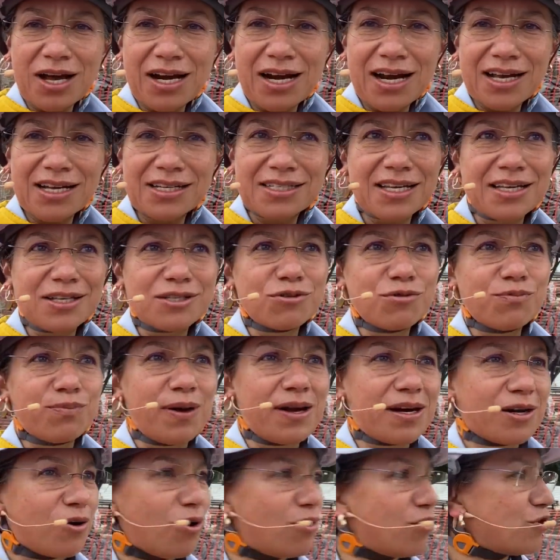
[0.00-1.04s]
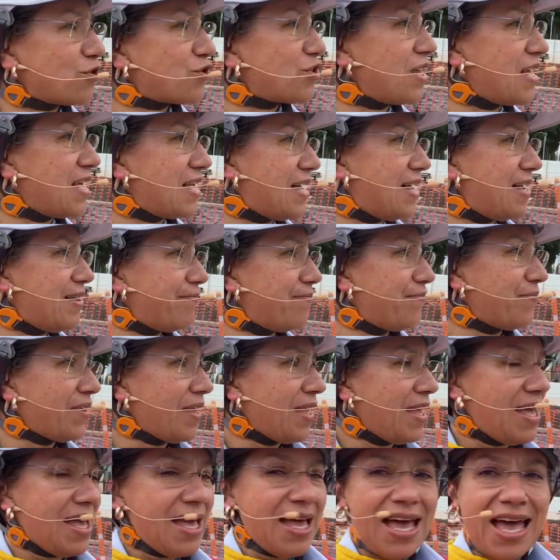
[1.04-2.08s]
Caracas que es súper conocida.
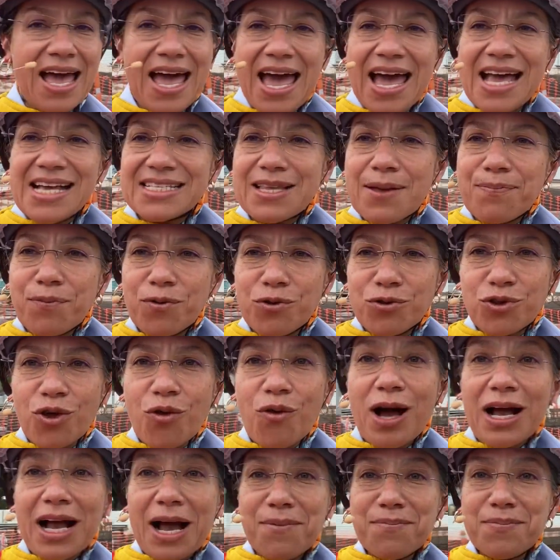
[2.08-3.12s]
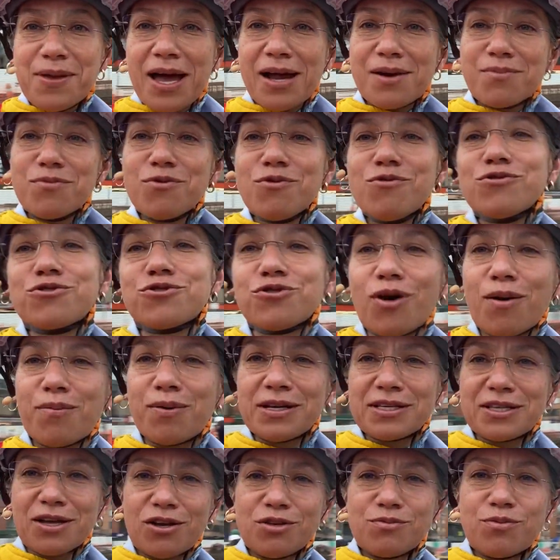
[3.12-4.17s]
Este punto va a cambiar mucho,
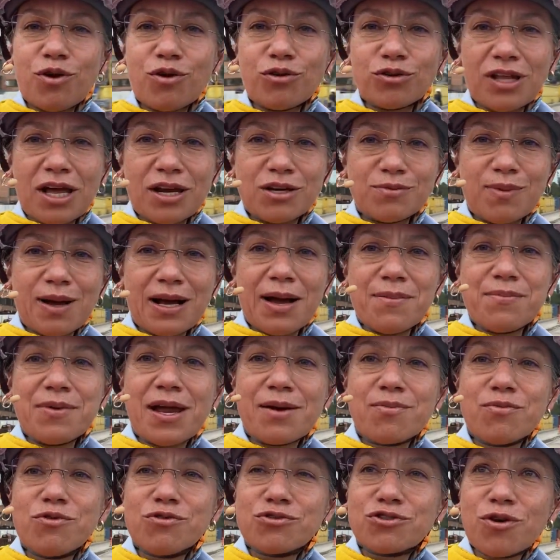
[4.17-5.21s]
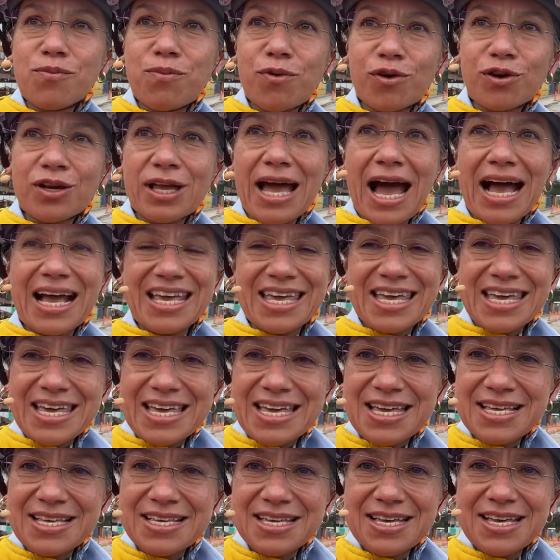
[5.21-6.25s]
apreciados bogotanos, va a cambiar mucho porque
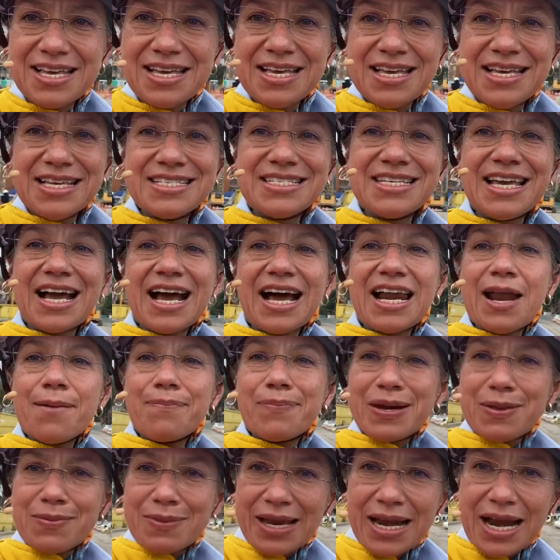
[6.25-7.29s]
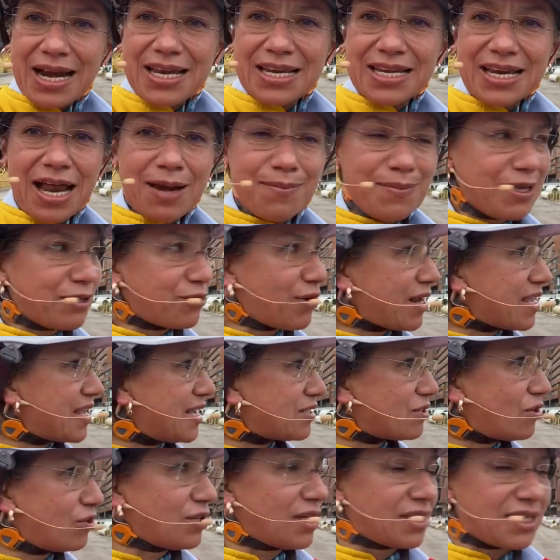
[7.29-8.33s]
aquí llega la primera línea al metro, aquí
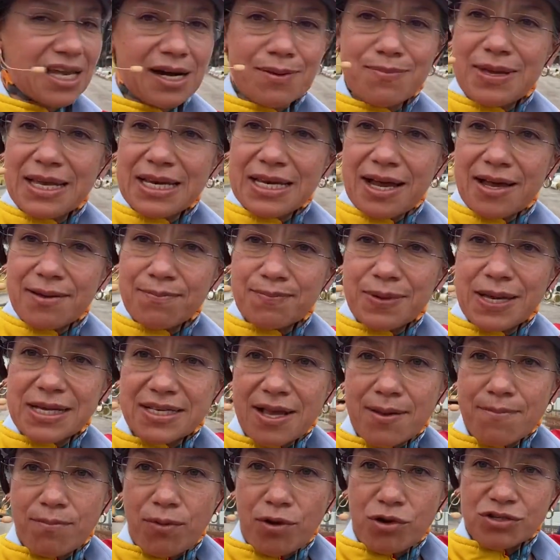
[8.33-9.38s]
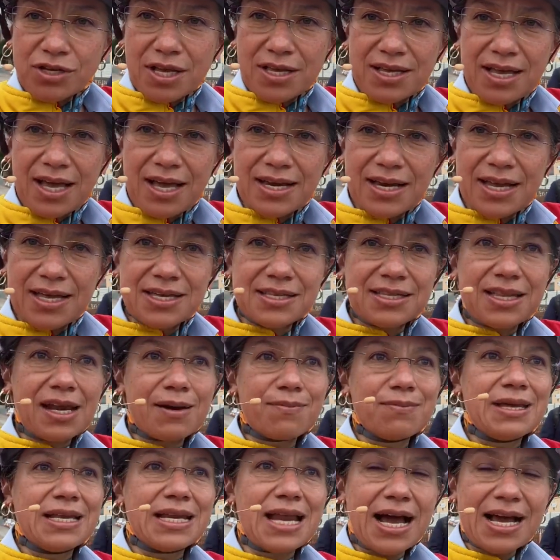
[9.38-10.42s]
es donde termina, empieza en Bosa y Kennedy y
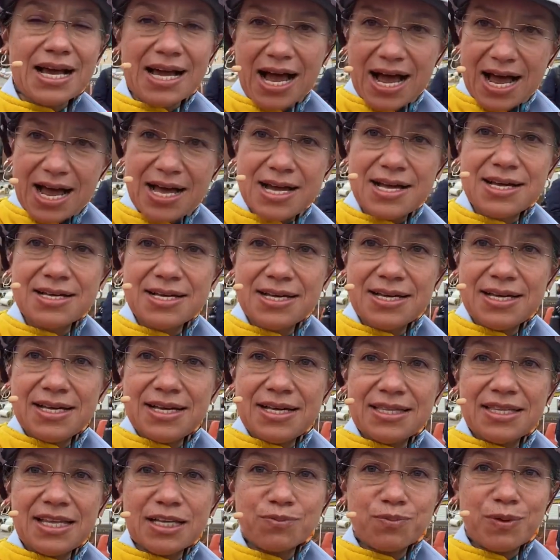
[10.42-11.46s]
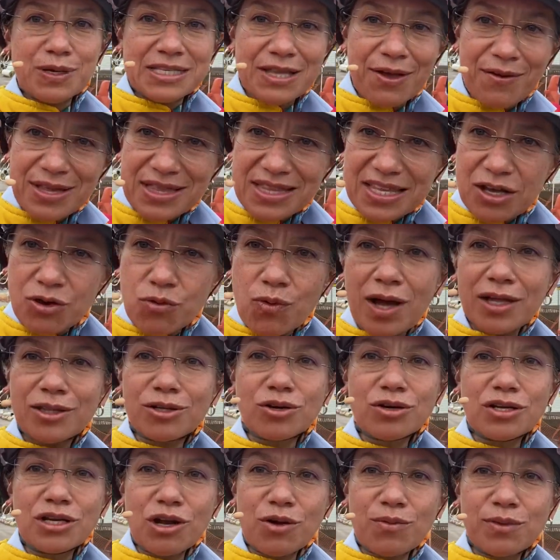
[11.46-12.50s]
termina acá, después de
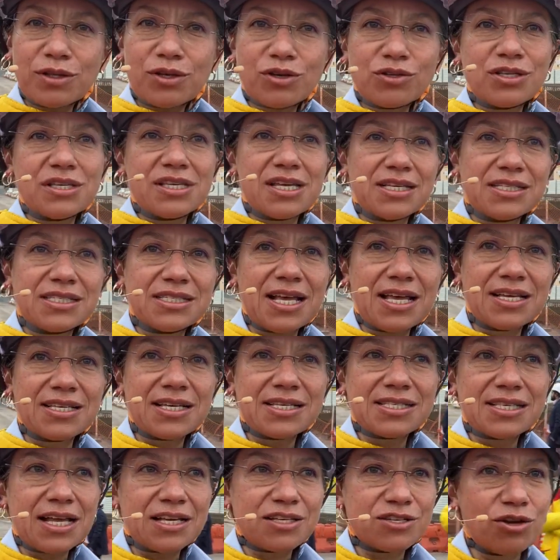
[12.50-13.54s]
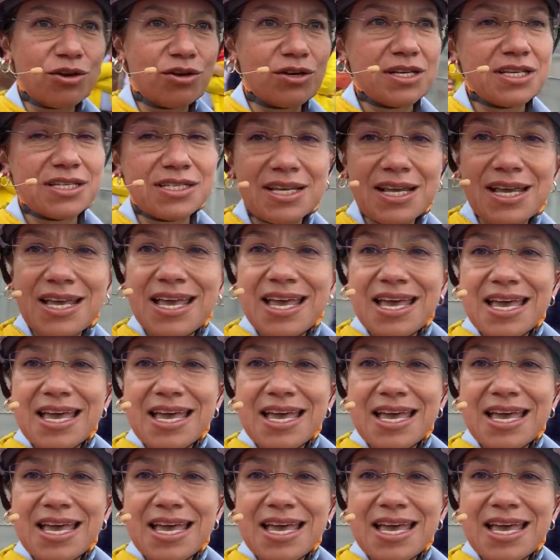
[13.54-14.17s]
24 kilómetros y 16 estaciones,